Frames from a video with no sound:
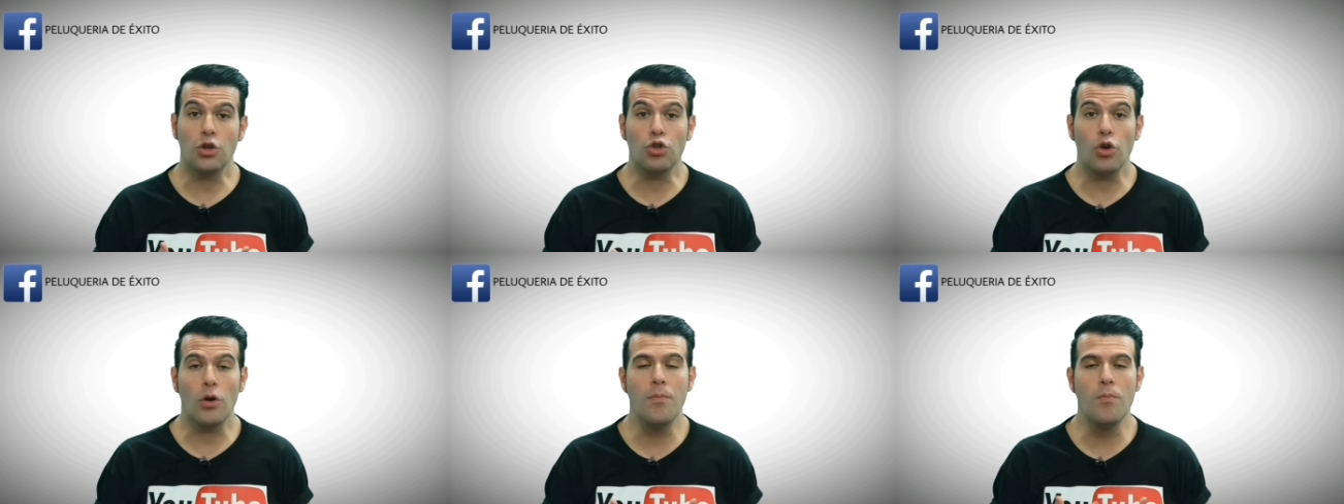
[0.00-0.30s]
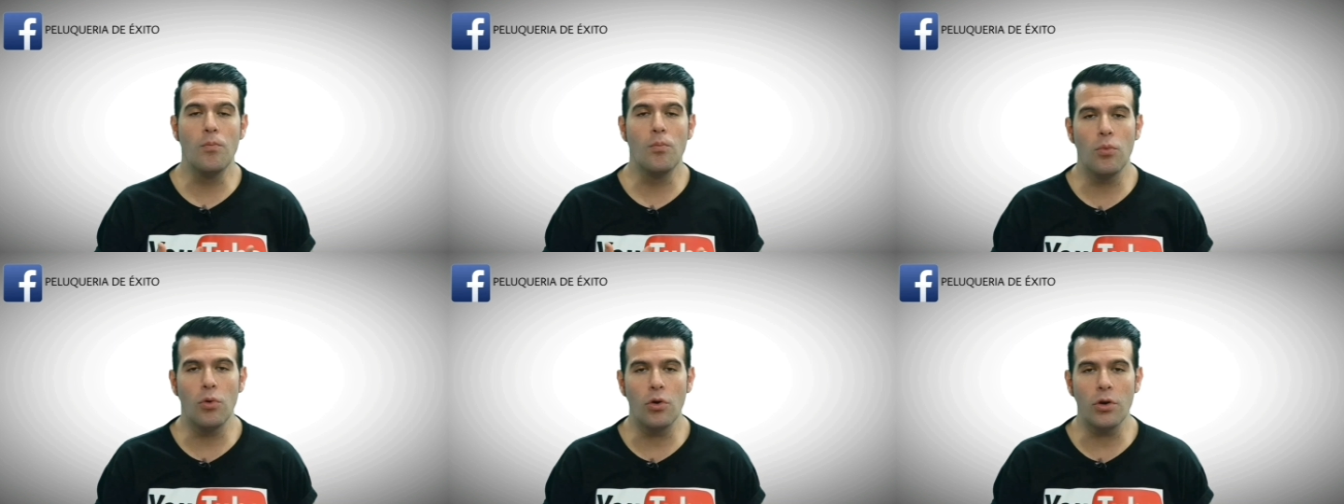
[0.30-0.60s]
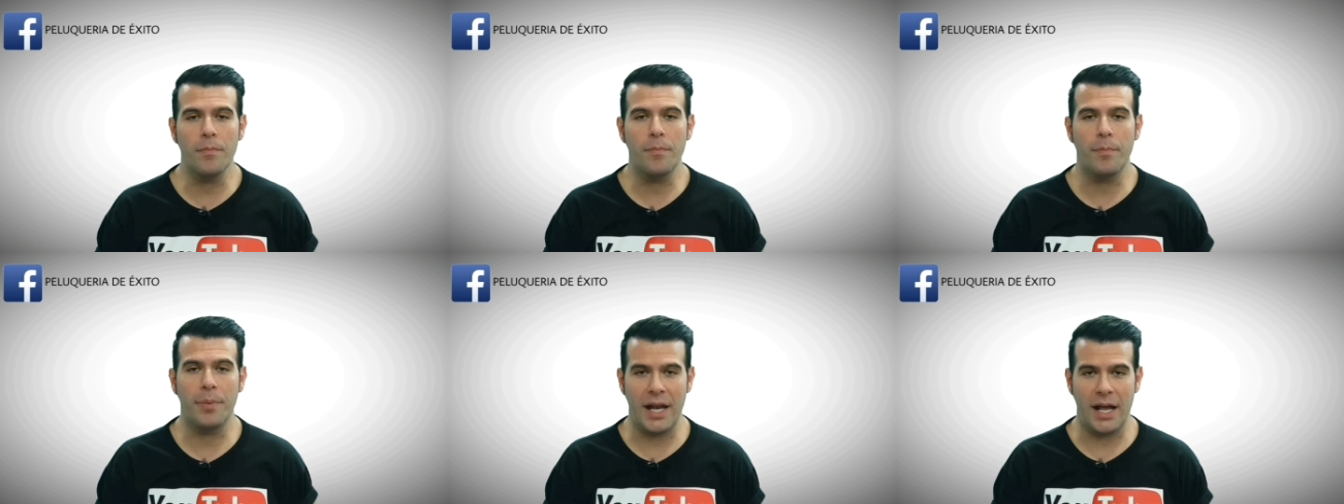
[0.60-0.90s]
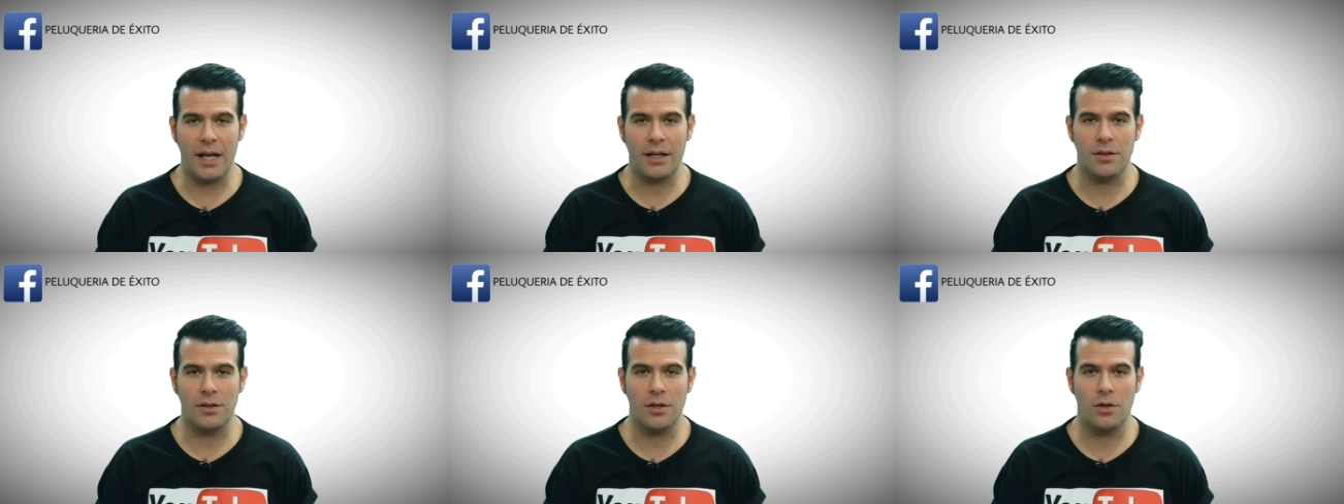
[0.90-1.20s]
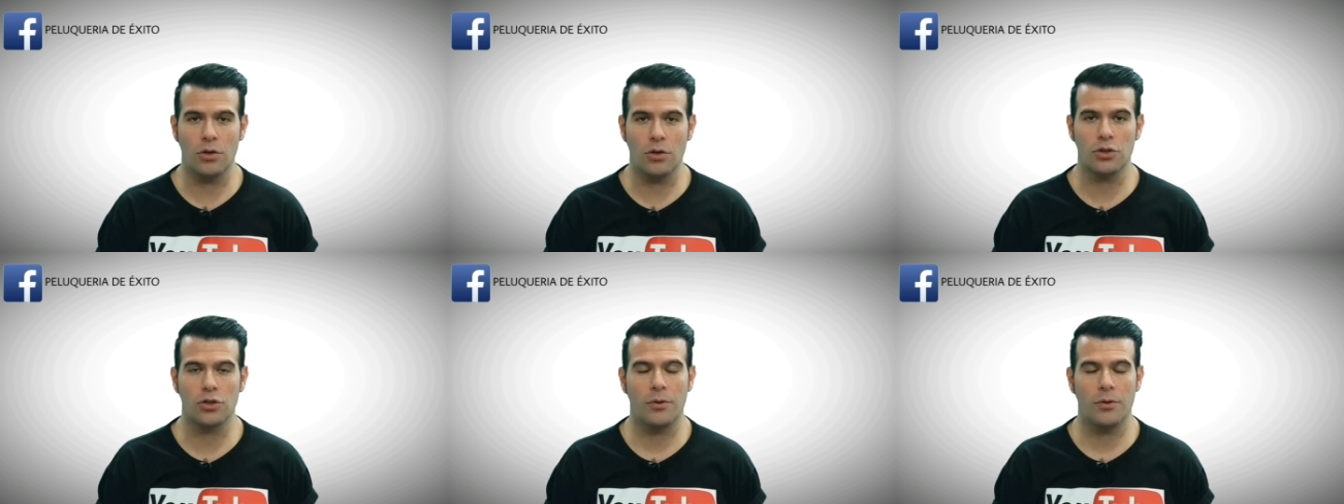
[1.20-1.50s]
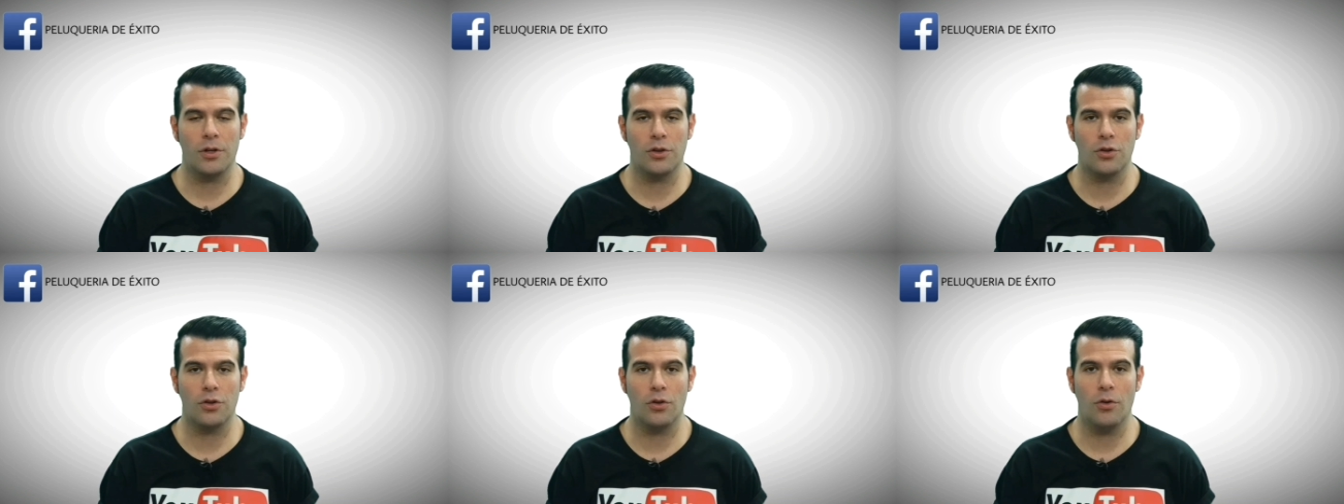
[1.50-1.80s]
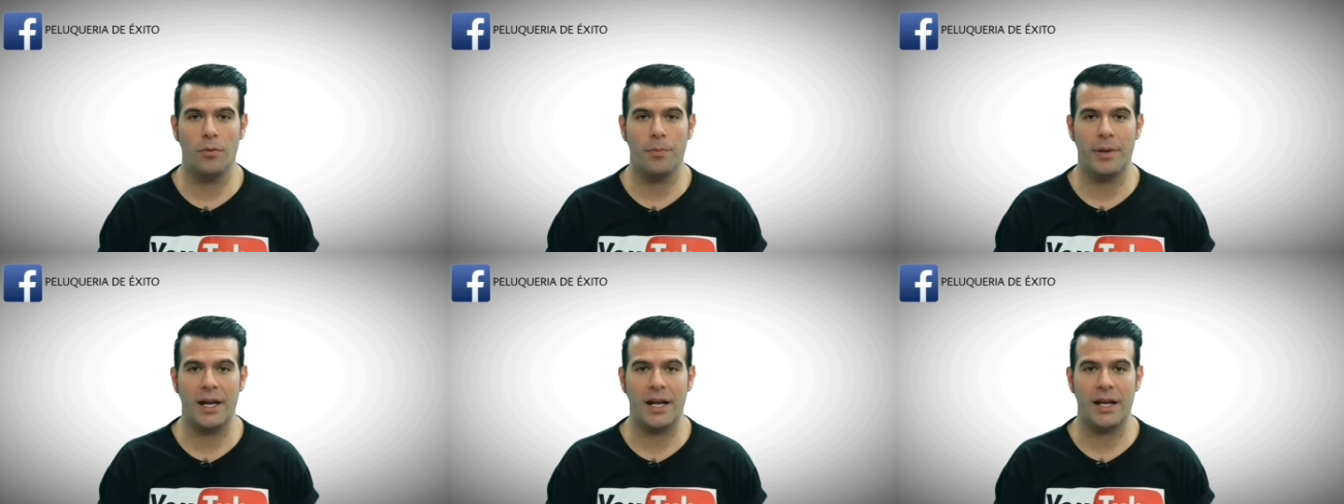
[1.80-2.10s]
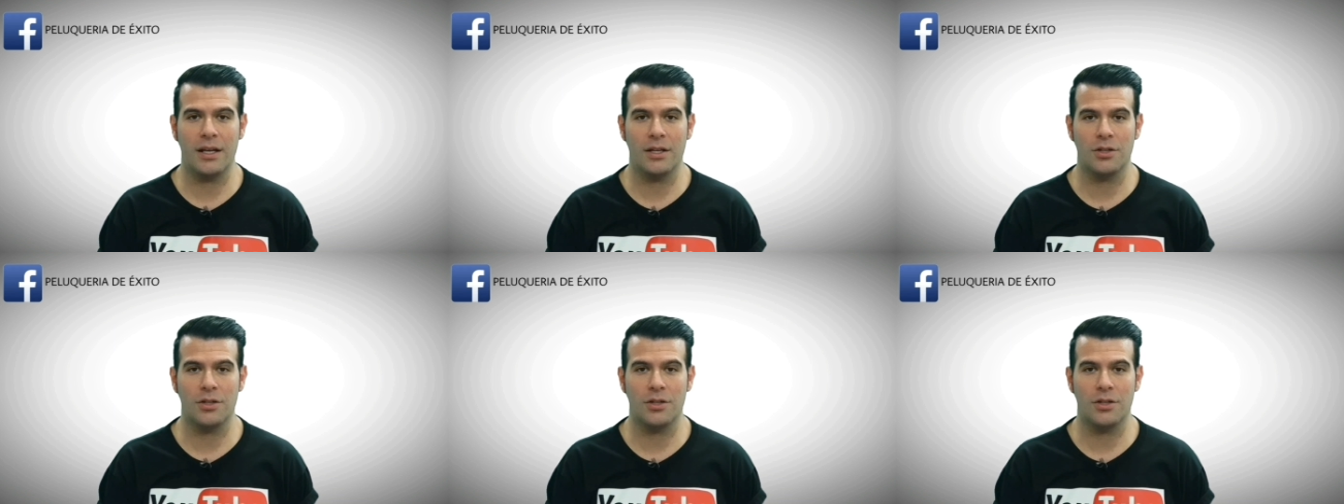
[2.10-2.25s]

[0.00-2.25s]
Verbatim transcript: Esto es muy práctico sobre todo para